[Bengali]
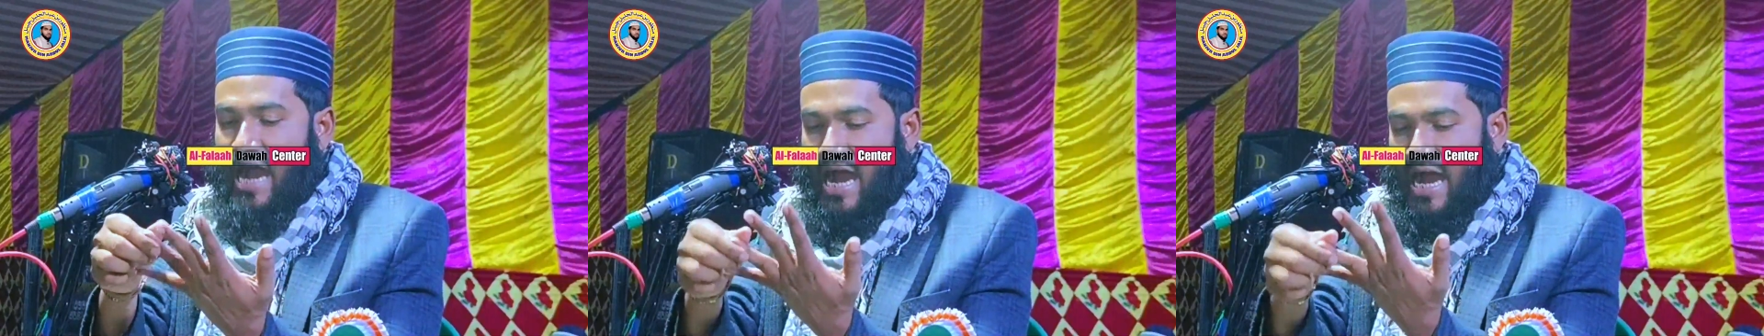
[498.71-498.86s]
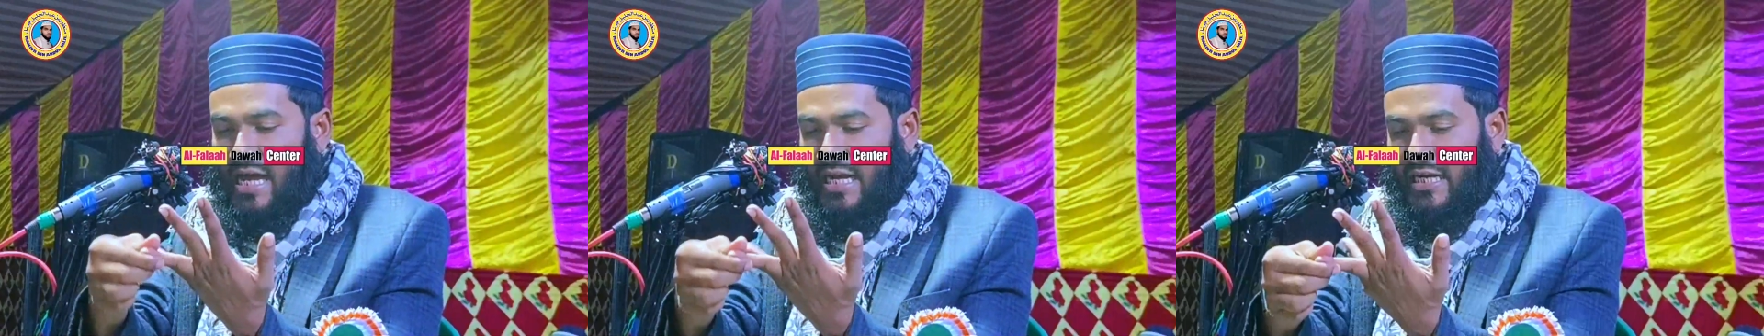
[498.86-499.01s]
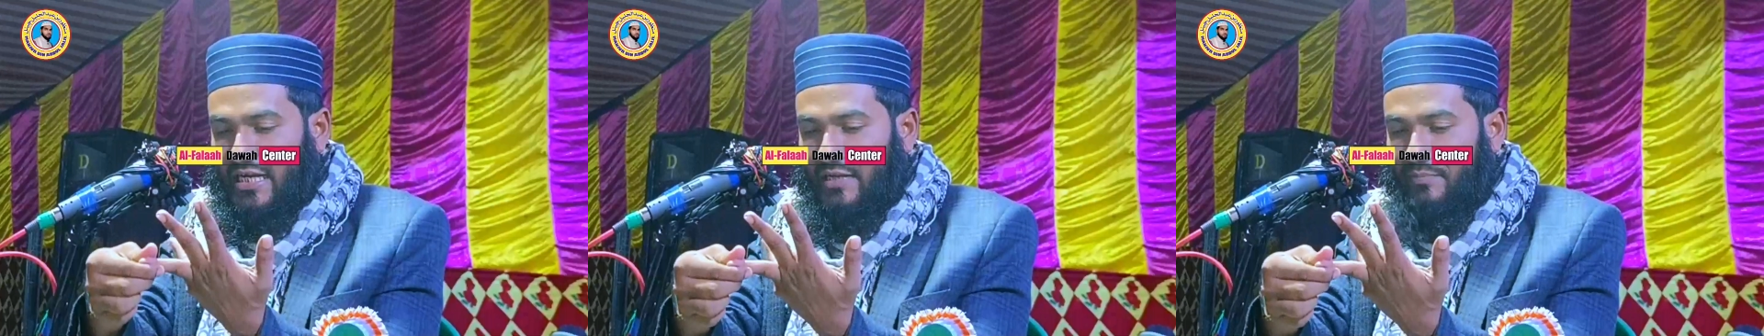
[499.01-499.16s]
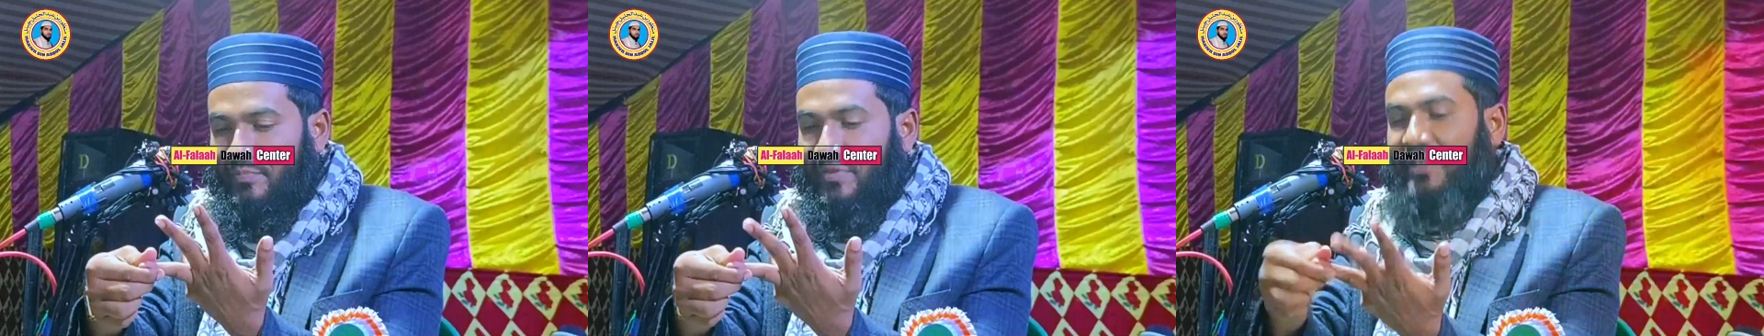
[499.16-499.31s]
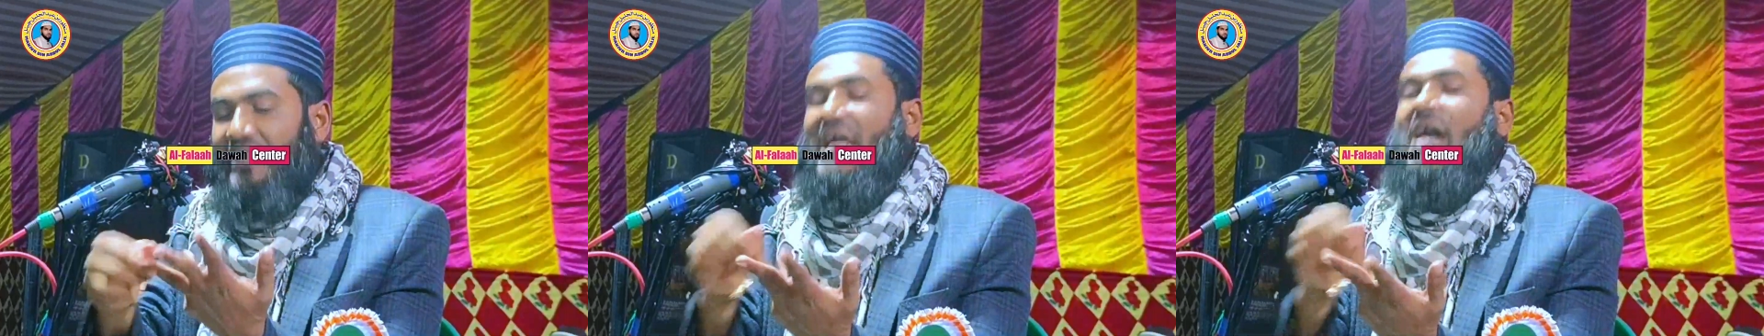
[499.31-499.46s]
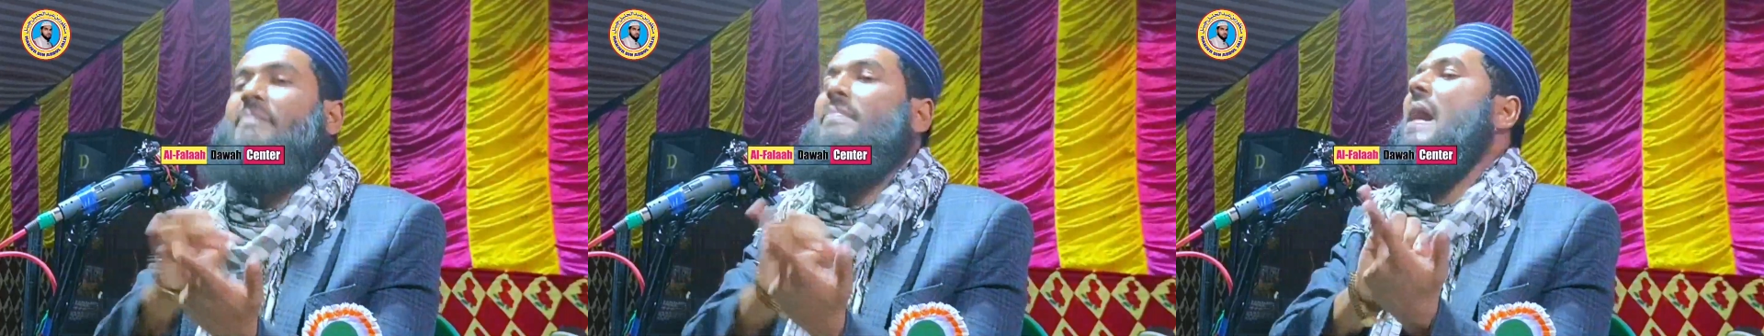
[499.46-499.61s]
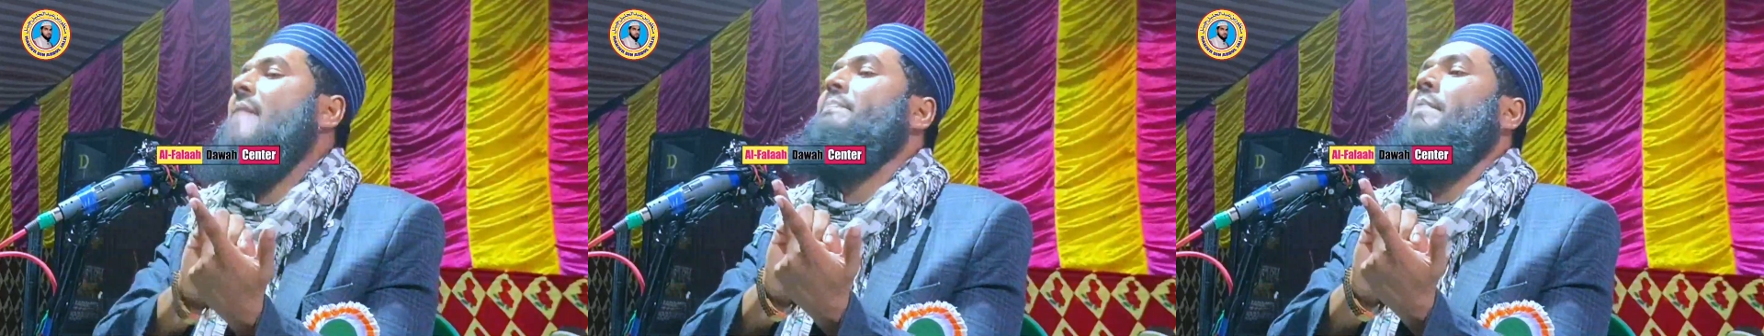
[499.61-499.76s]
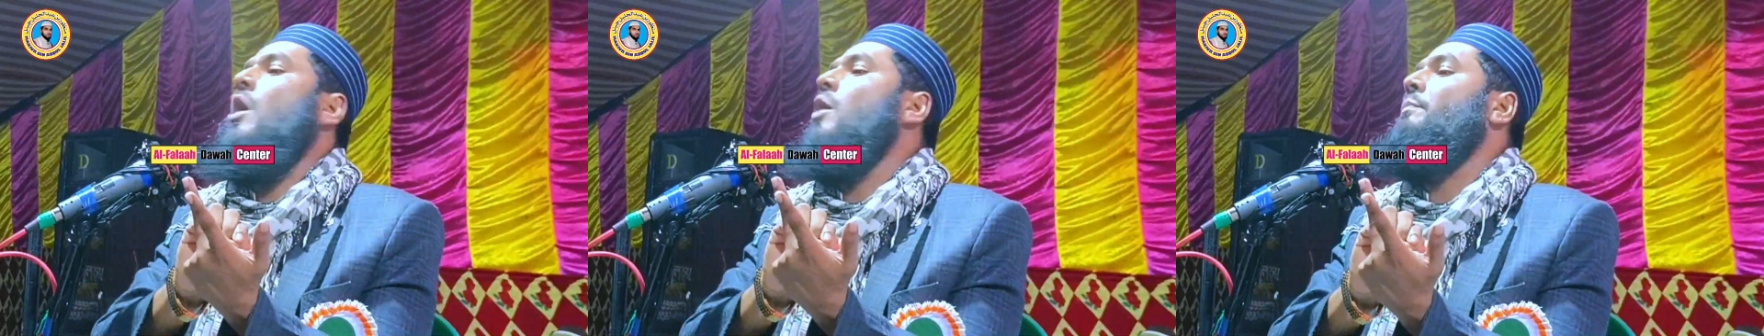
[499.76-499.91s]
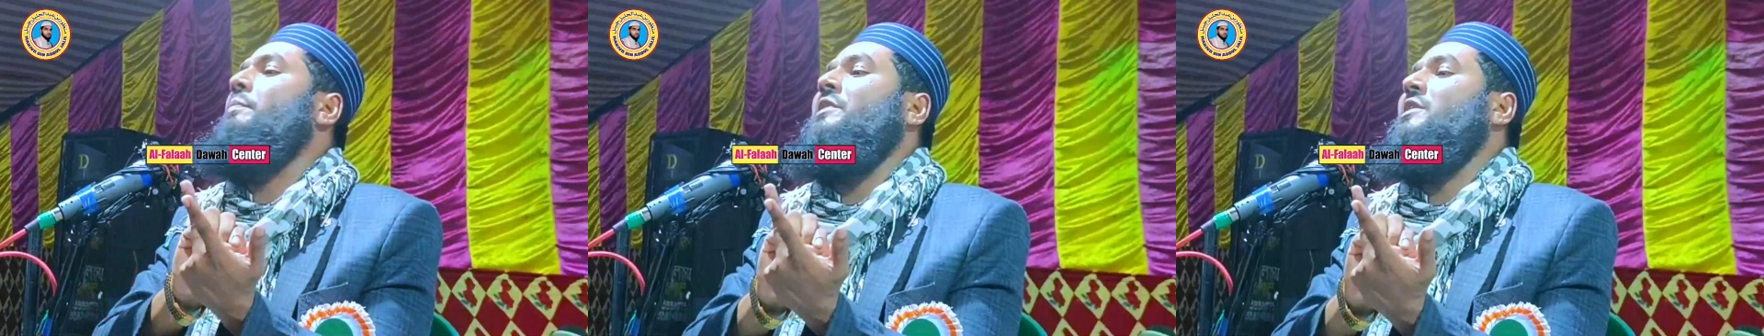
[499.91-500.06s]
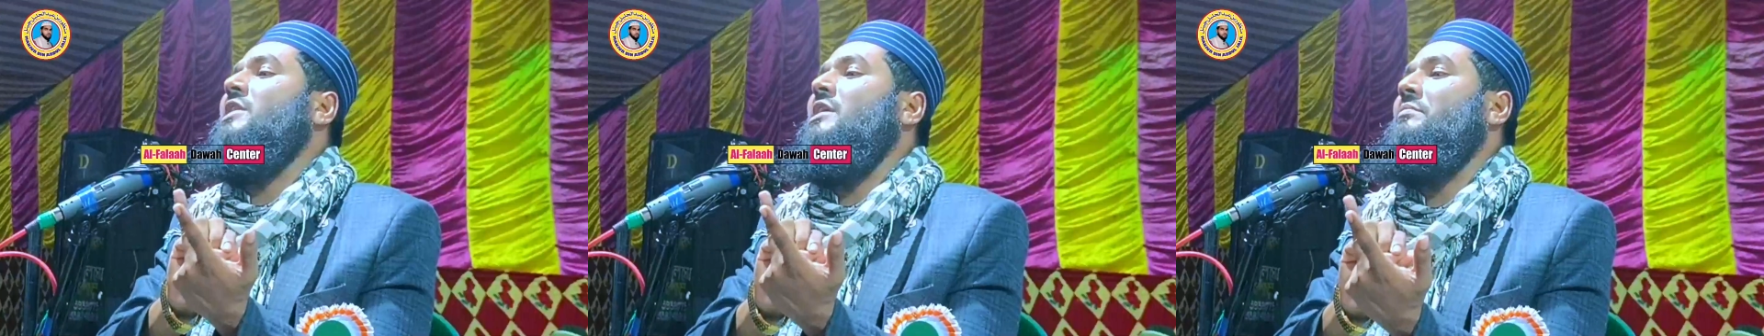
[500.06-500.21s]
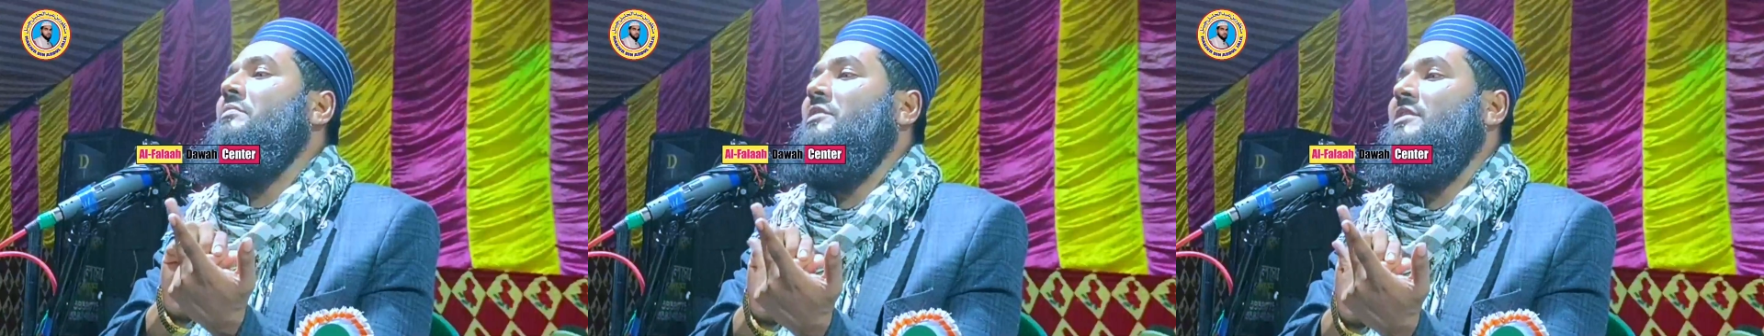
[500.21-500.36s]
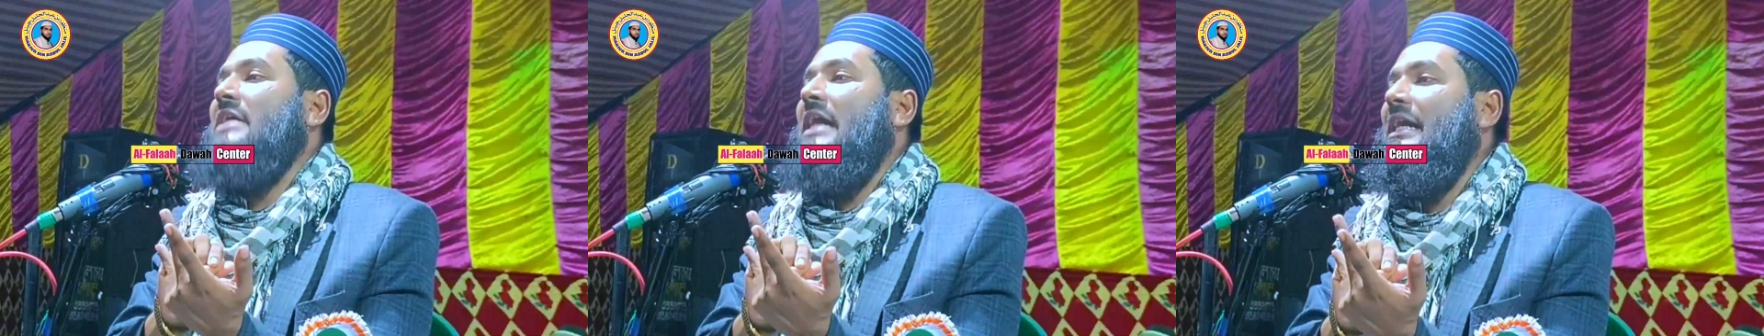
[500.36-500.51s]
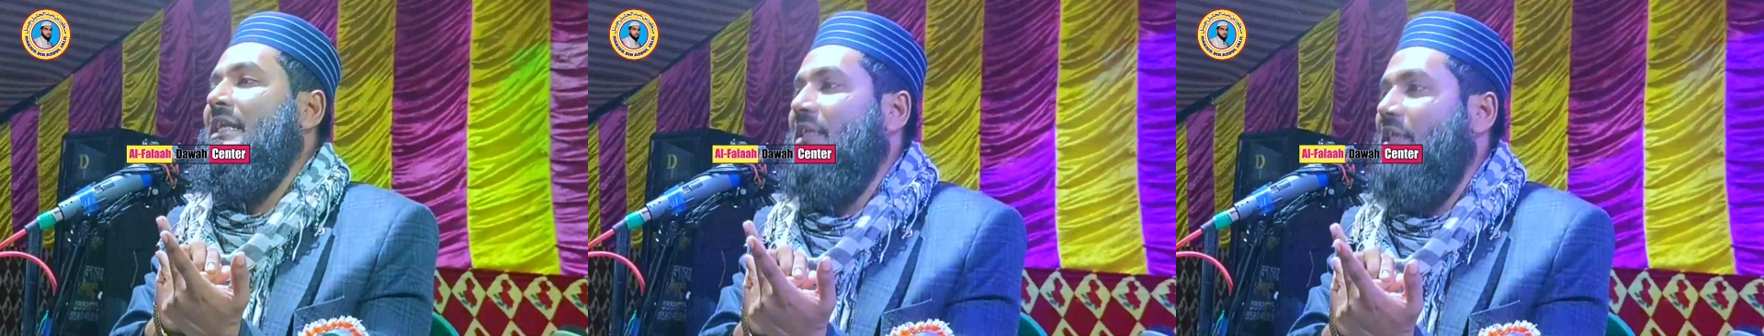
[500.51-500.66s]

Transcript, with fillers: আর বিনা বাপেও পৃথিবীতে